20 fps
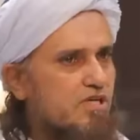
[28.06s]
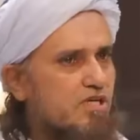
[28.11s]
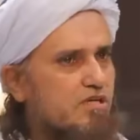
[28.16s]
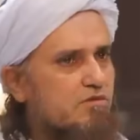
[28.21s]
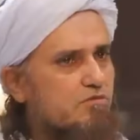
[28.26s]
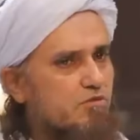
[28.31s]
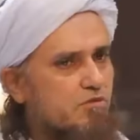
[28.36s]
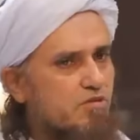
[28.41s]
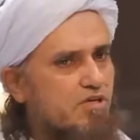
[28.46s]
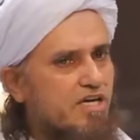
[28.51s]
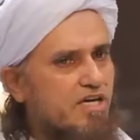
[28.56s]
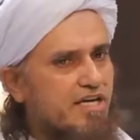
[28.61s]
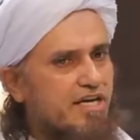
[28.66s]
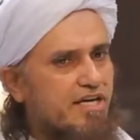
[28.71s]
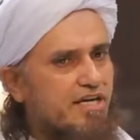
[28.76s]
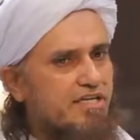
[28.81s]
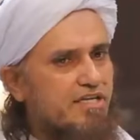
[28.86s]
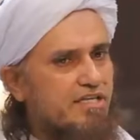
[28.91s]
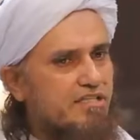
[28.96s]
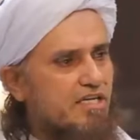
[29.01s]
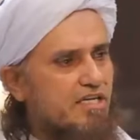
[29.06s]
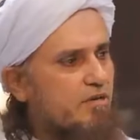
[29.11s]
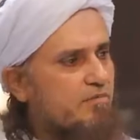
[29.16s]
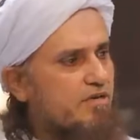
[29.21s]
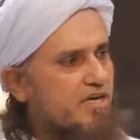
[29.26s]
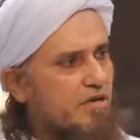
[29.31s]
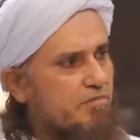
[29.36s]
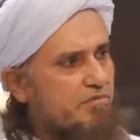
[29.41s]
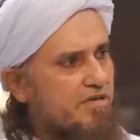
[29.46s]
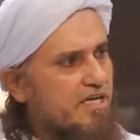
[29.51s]
उनका उनका कहना यह था कि
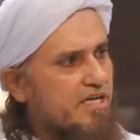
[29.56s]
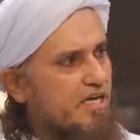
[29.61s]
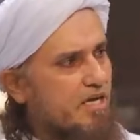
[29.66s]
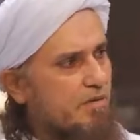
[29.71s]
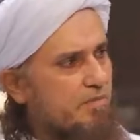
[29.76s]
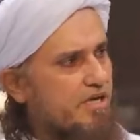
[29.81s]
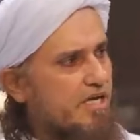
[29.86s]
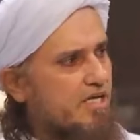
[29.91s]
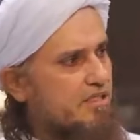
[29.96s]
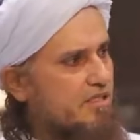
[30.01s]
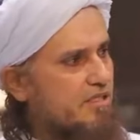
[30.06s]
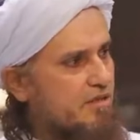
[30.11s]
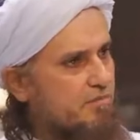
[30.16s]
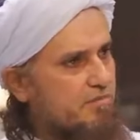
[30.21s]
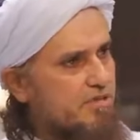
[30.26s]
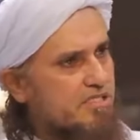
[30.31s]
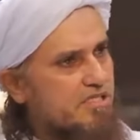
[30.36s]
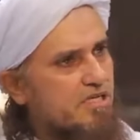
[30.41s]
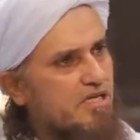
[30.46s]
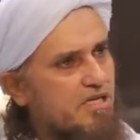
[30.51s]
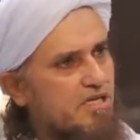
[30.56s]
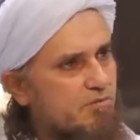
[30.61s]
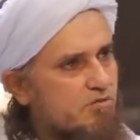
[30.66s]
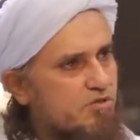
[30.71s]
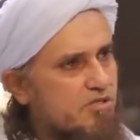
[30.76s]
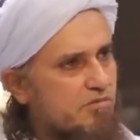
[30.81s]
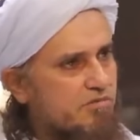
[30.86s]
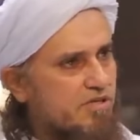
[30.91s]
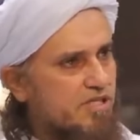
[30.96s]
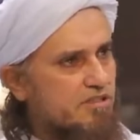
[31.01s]
भाई आप मेरे घर पे आते पर्सनली
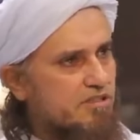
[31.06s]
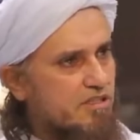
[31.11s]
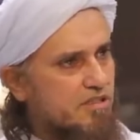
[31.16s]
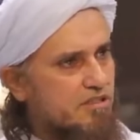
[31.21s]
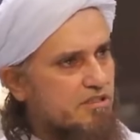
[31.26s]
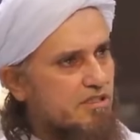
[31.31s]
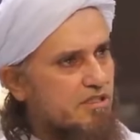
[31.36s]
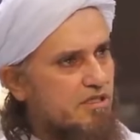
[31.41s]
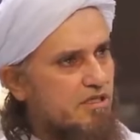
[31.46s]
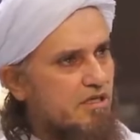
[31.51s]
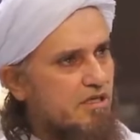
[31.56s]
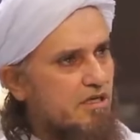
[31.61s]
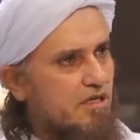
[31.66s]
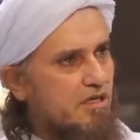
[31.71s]
मुझसे बात करते